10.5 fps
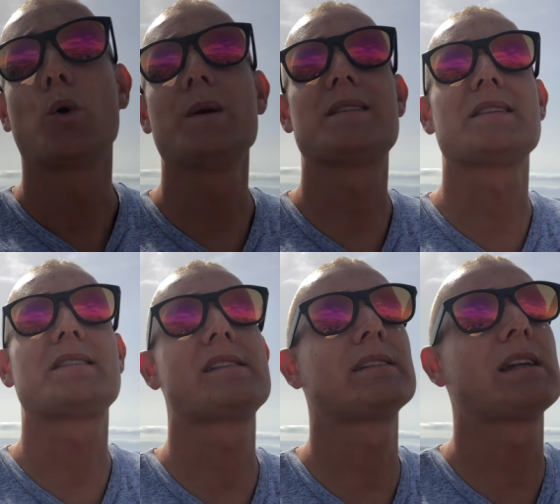Qui se
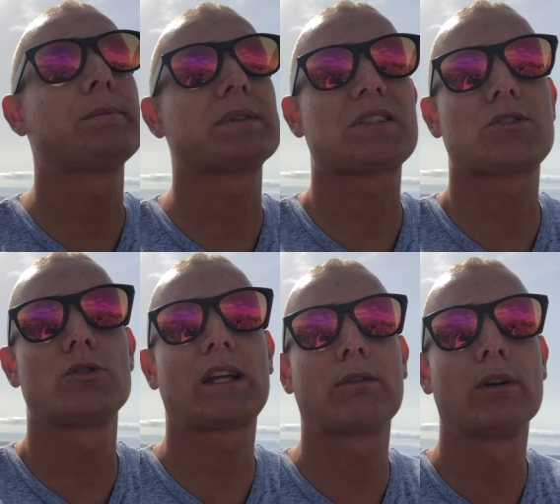siete delle
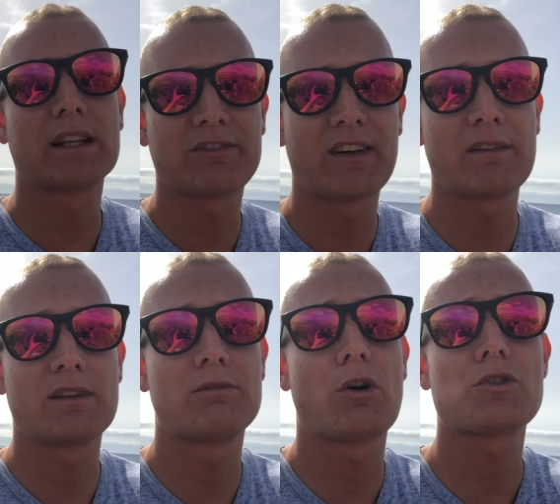persone che volete
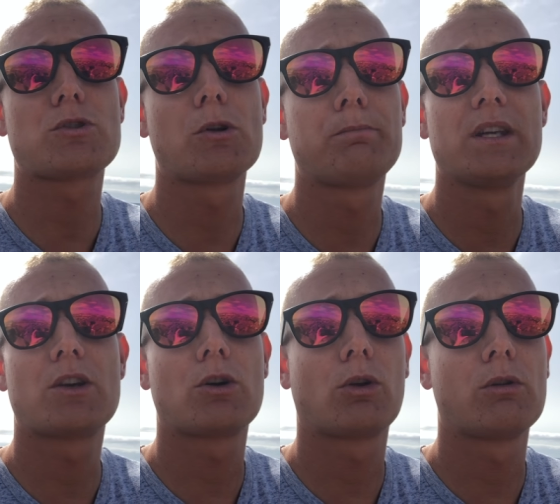farvi il vostro
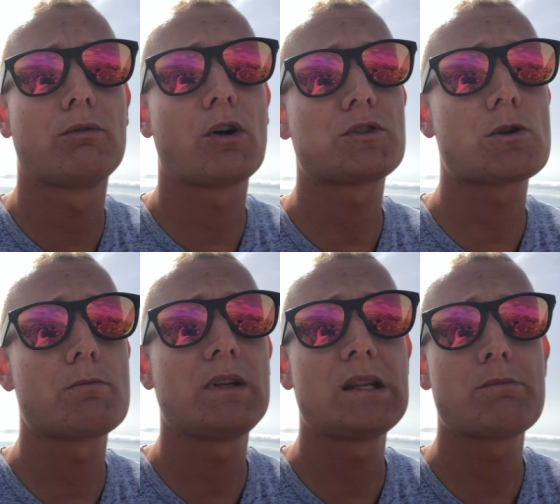piccolo, il
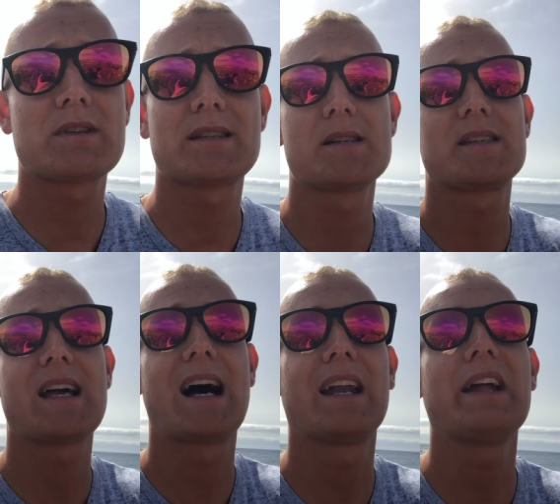vostro minimo
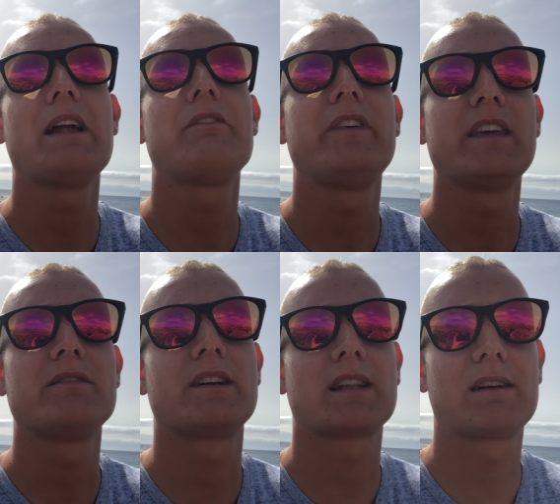essenziale e
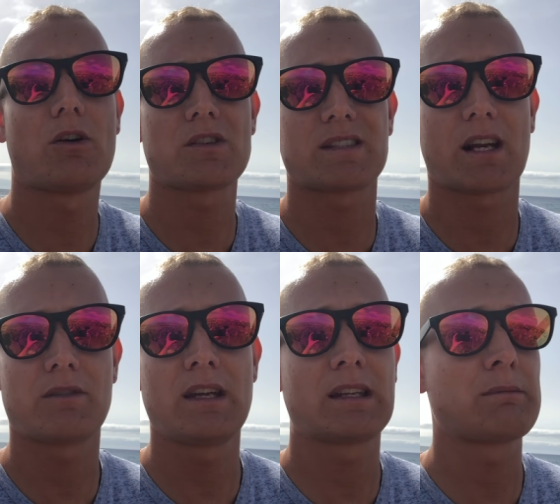vivere la vostra
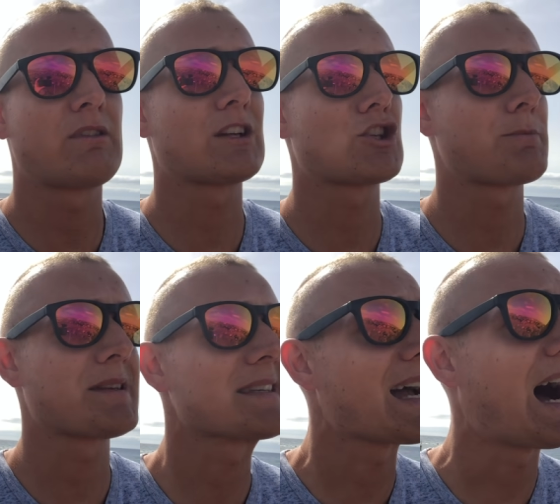vita, vi piace
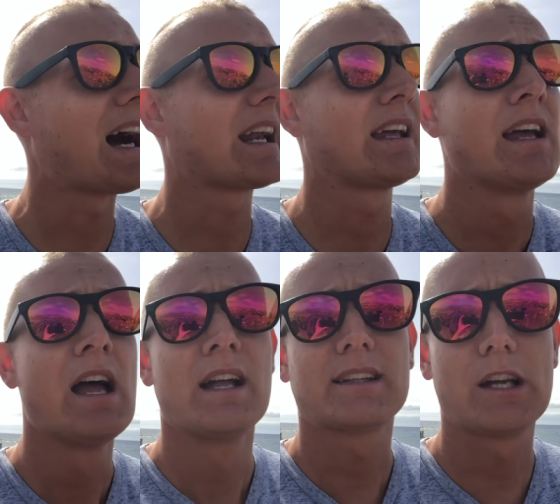pescare,
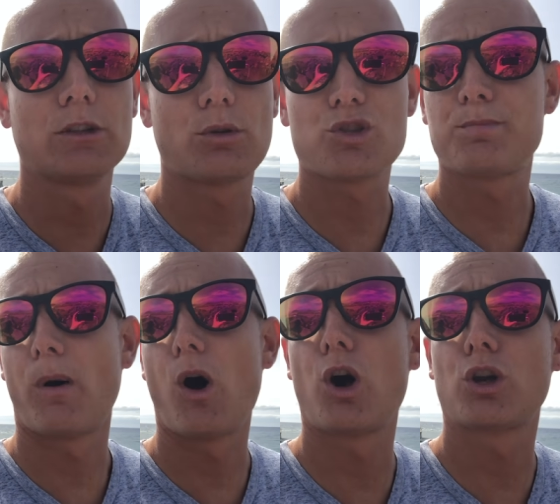tanto
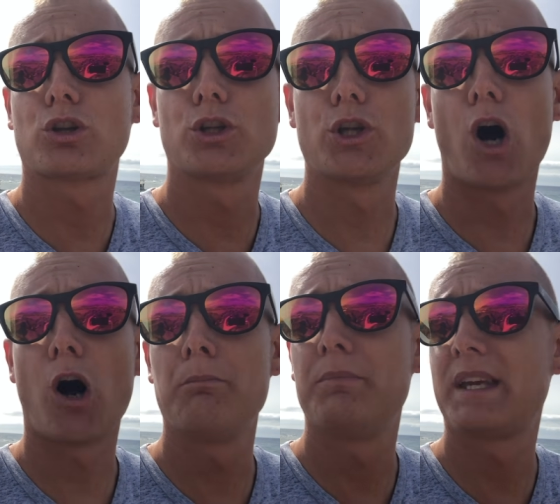sport, gli
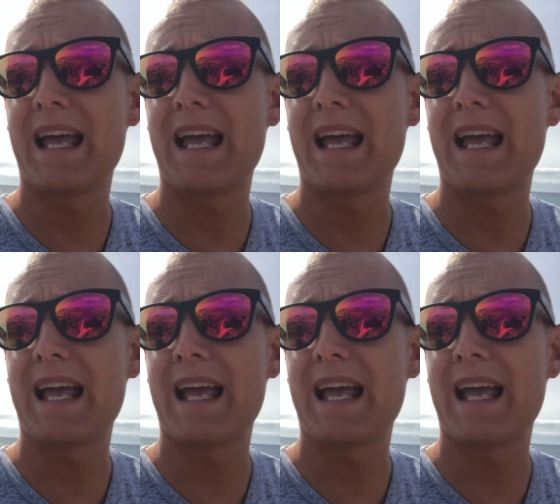hobby,